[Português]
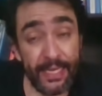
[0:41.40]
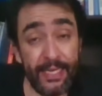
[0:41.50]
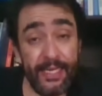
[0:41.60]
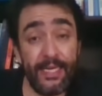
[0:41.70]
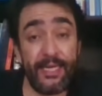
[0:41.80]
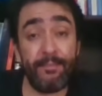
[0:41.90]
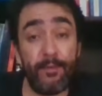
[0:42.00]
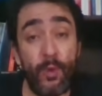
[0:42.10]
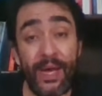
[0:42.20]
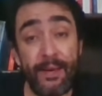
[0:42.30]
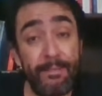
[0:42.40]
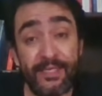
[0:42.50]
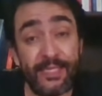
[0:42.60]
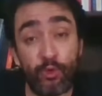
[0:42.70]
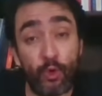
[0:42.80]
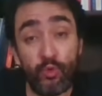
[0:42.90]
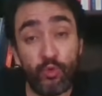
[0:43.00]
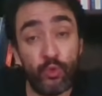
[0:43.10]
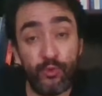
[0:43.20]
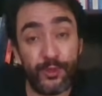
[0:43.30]
E o Elon Musk entrou com
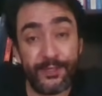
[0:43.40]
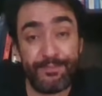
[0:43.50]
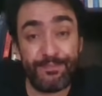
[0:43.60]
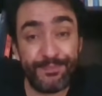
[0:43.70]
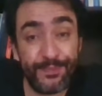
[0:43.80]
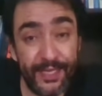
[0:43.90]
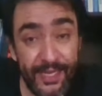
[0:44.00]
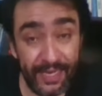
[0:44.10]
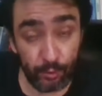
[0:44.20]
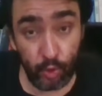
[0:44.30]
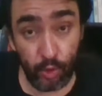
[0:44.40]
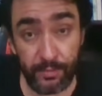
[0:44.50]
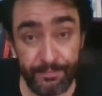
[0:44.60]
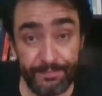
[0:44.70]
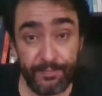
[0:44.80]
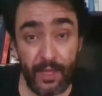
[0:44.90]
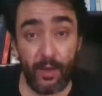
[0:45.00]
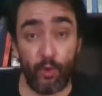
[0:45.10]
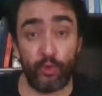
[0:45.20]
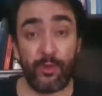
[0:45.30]
tudo. Né? Ele entrou,
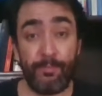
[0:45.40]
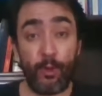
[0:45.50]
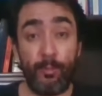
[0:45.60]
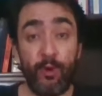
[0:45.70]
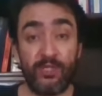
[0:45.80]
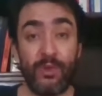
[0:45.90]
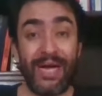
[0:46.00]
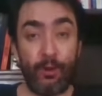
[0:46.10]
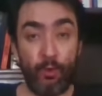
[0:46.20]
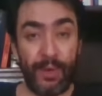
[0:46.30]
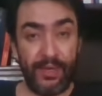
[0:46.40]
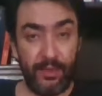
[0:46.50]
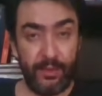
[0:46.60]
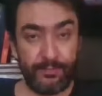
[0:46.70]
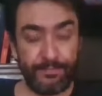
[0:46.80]
o Trump propôs um cargo para ele